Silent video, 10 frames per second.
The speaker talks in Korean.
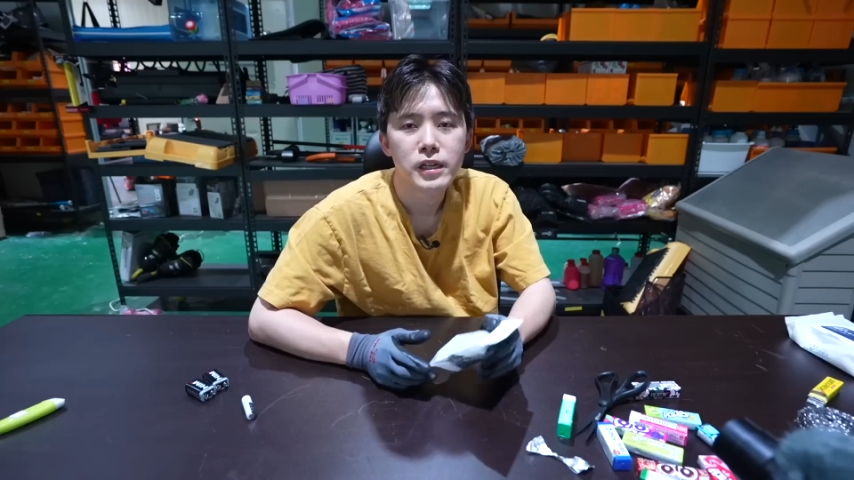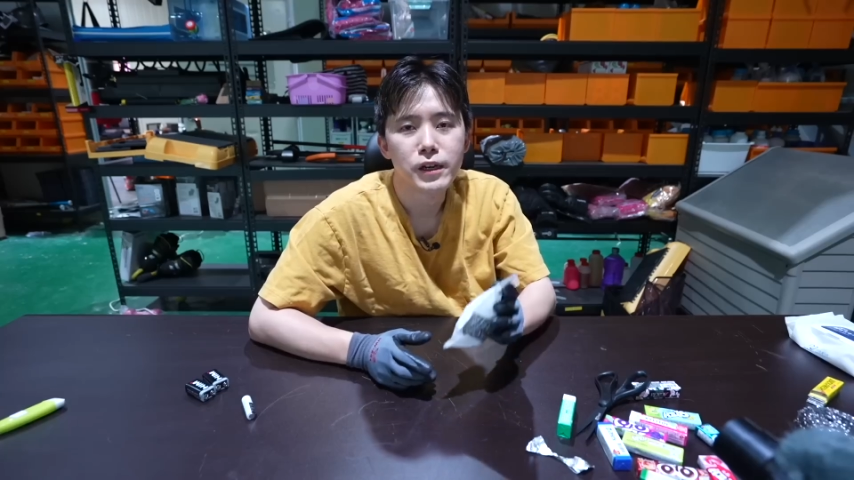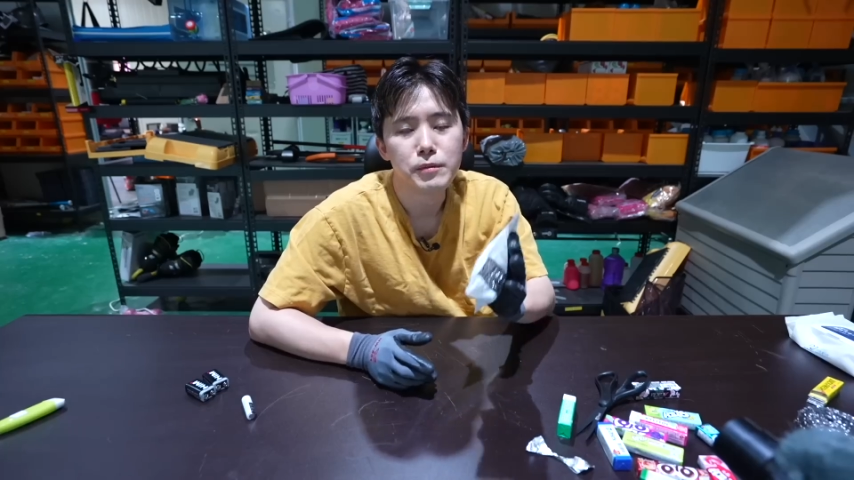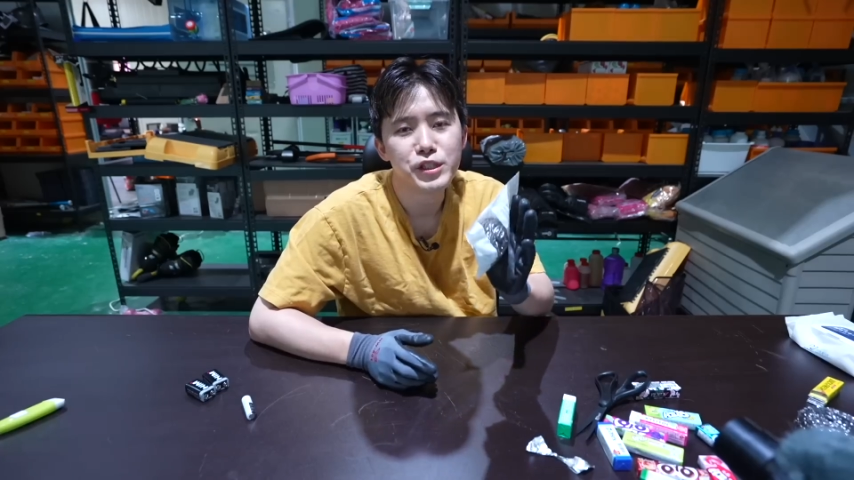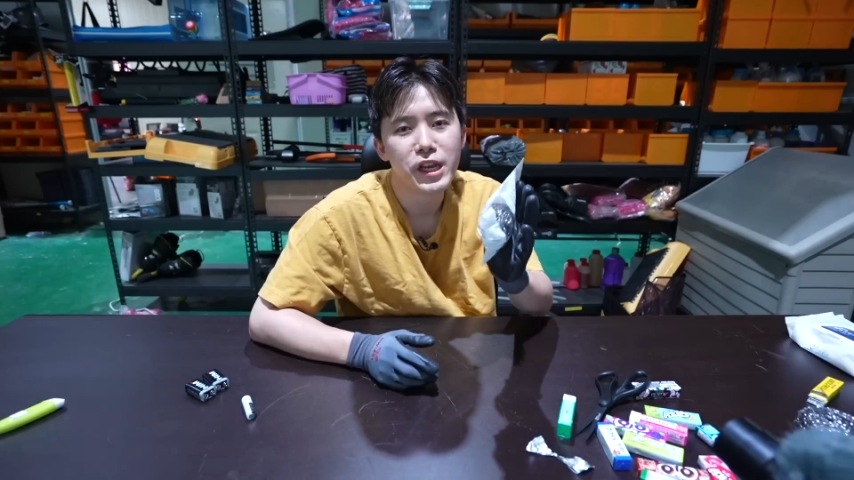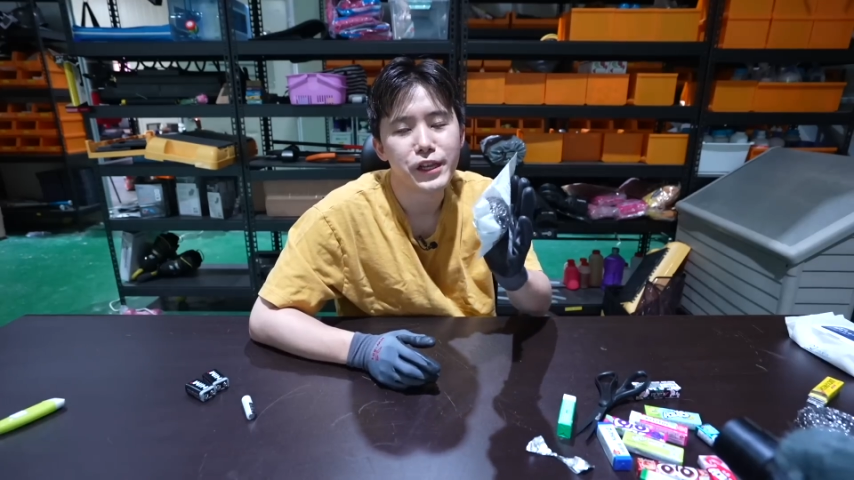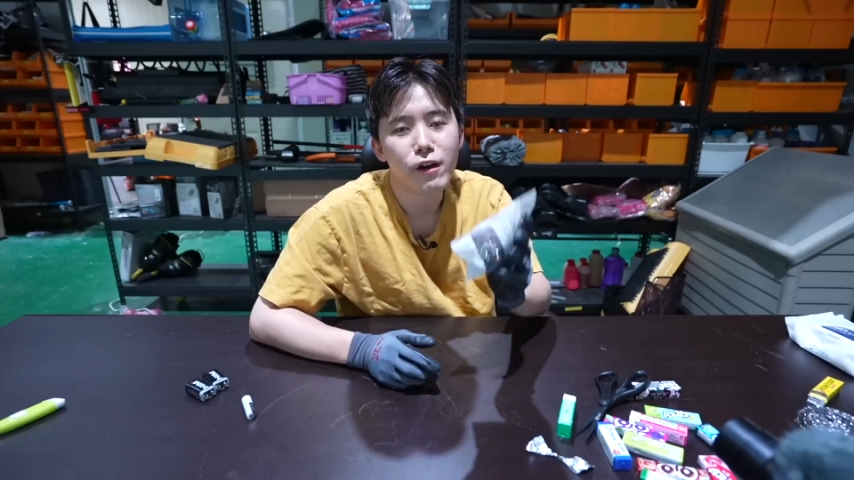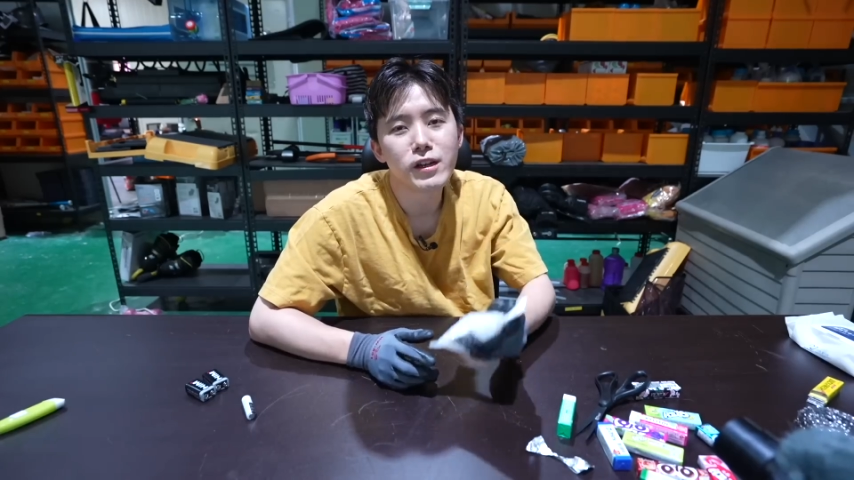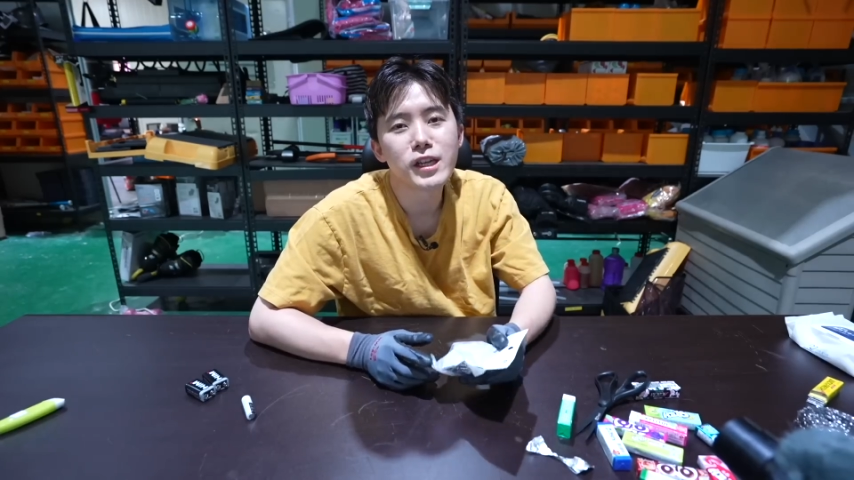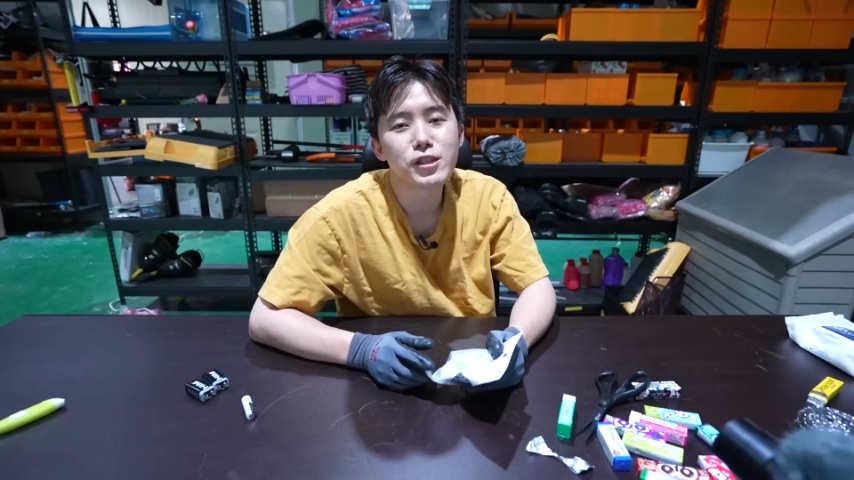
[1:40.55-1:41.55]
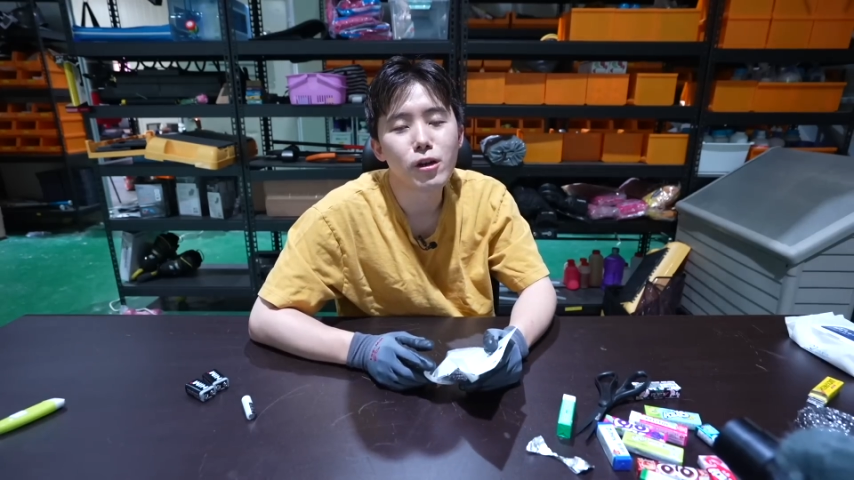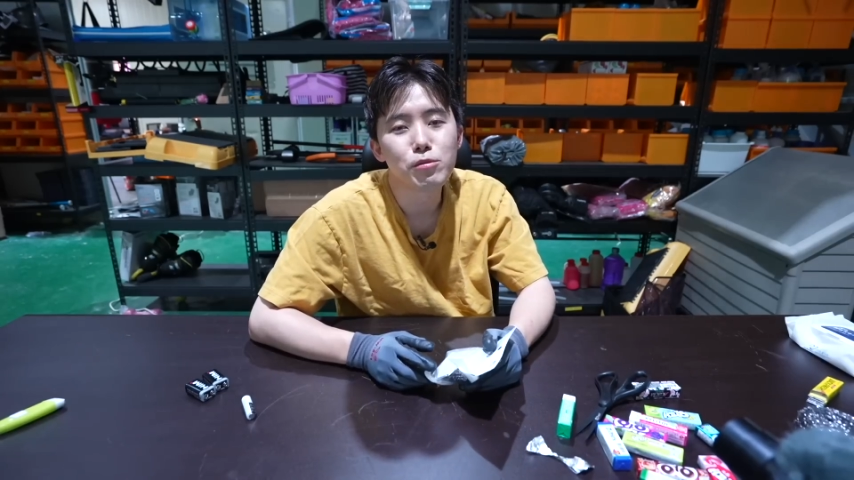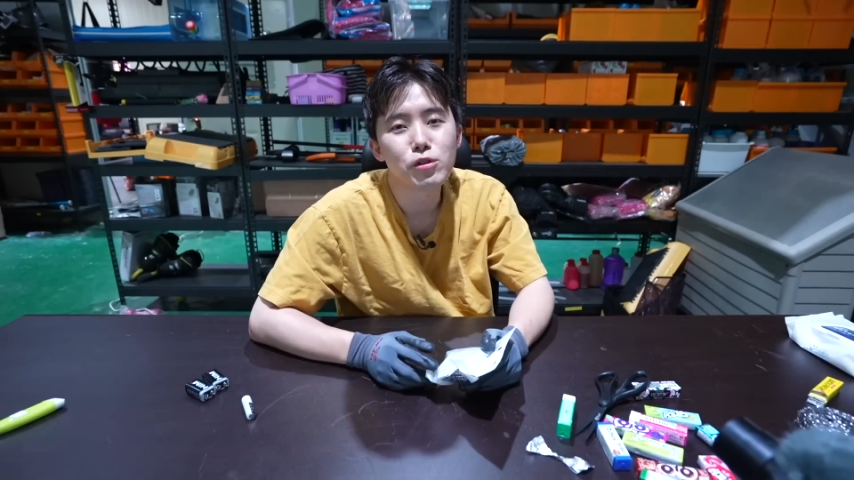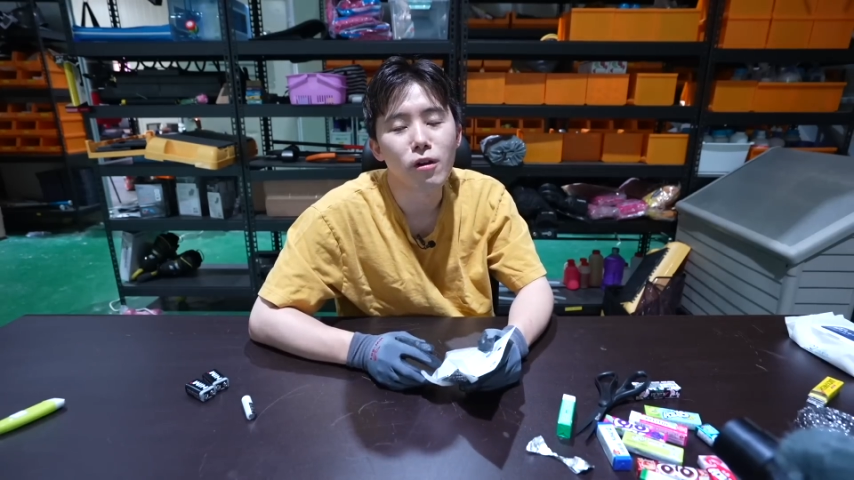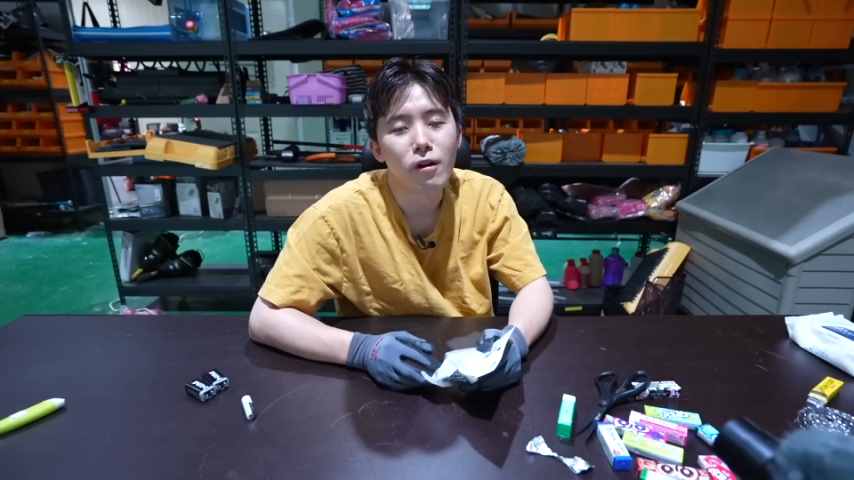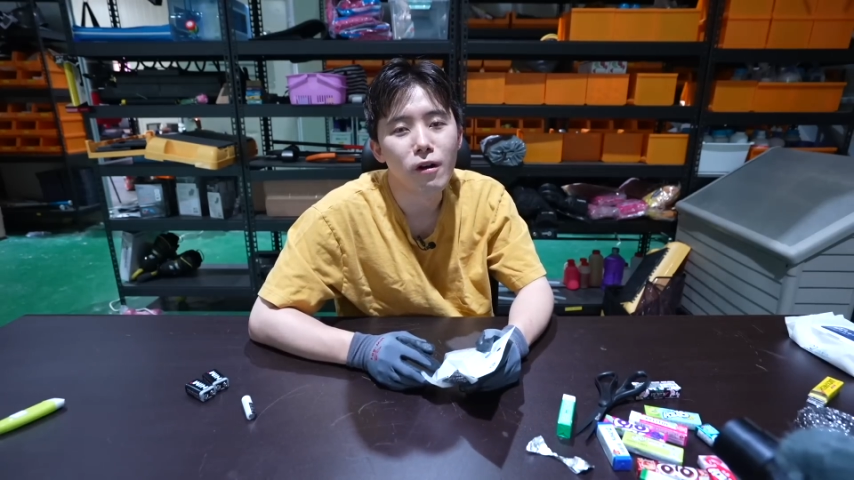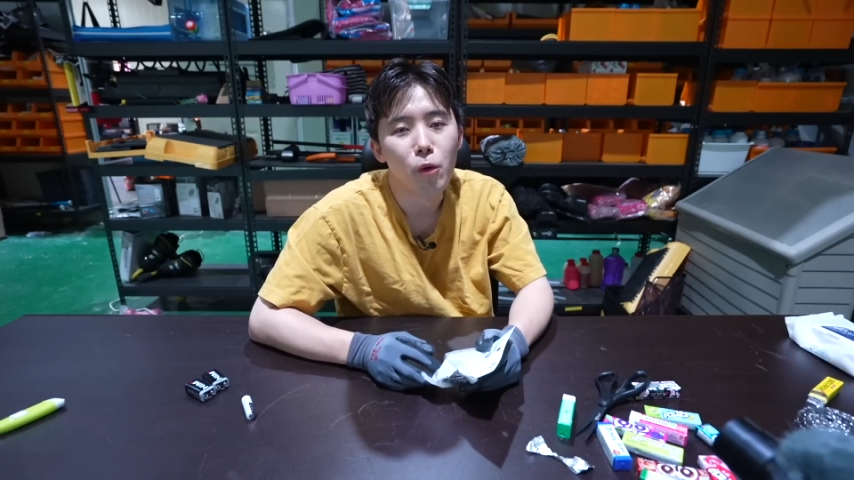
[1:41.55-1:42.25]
그럼 이제 여기서부터